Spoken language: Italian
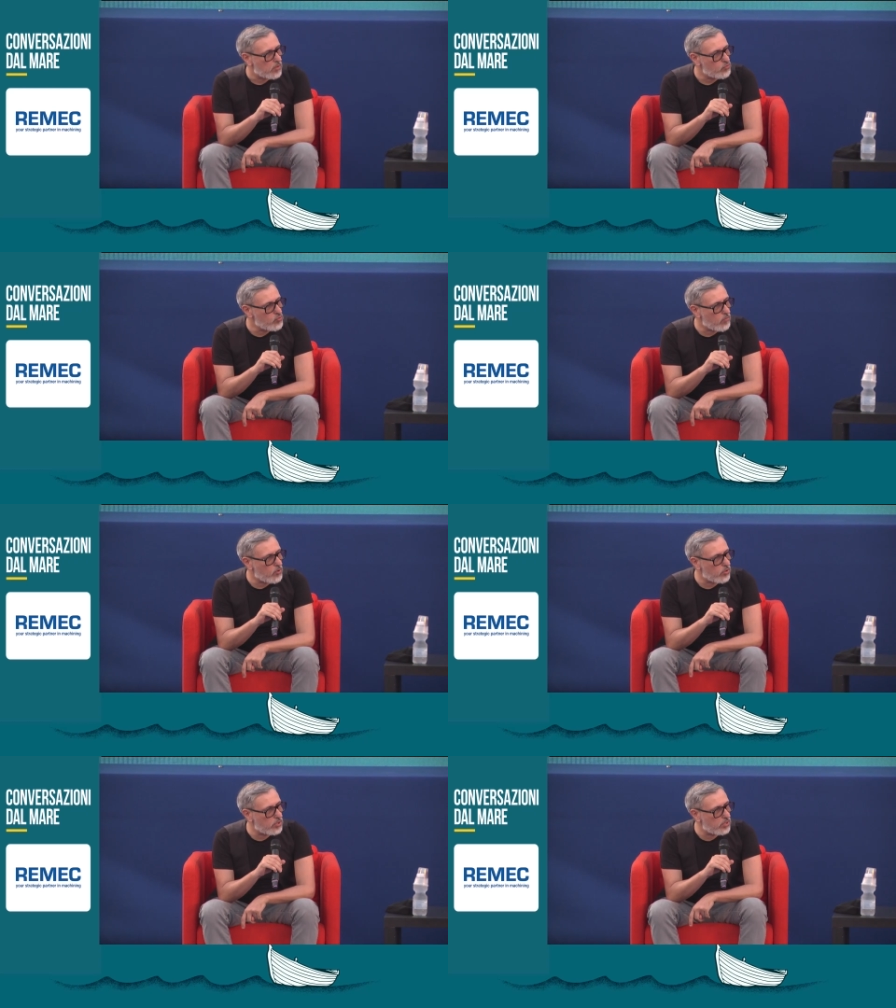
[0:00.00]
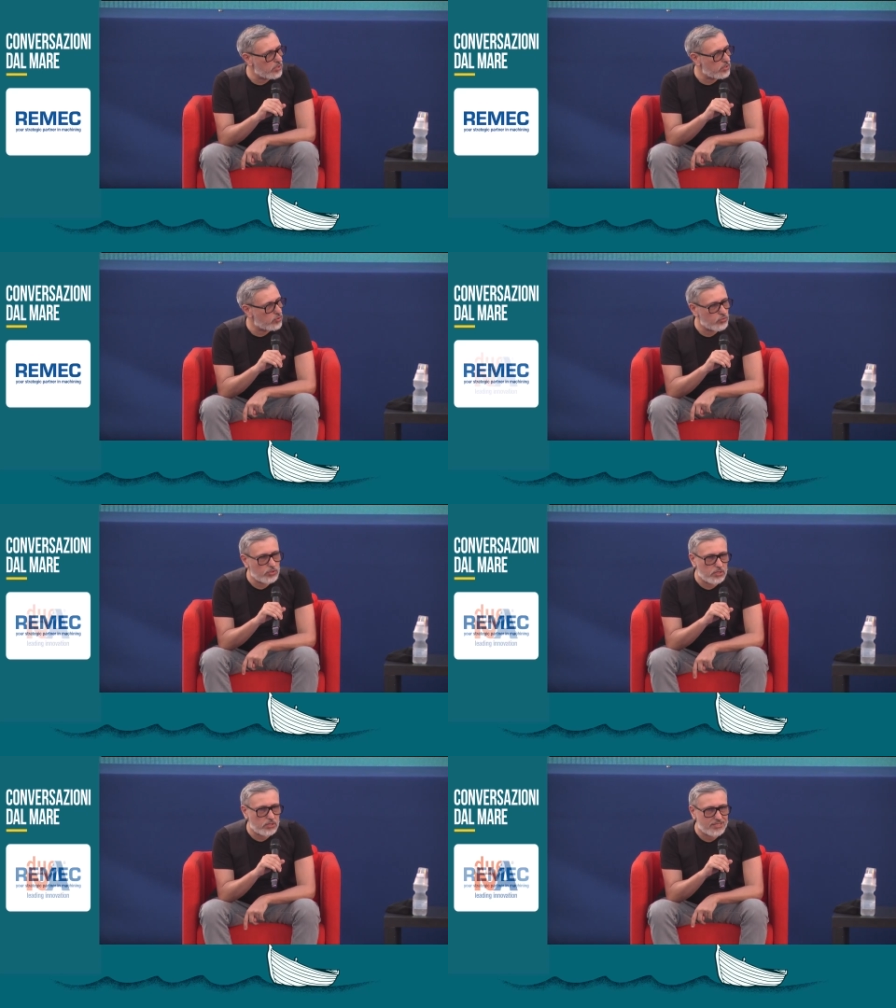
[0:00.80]
un uomo di
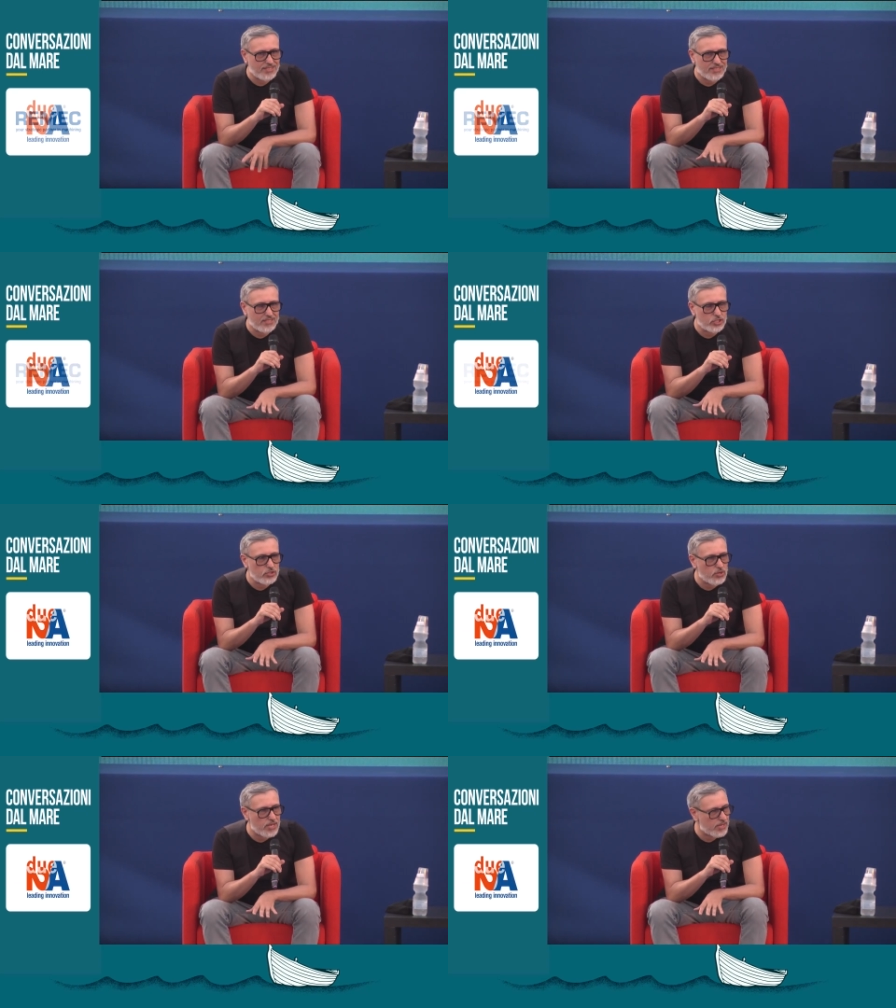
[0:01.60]
sui 75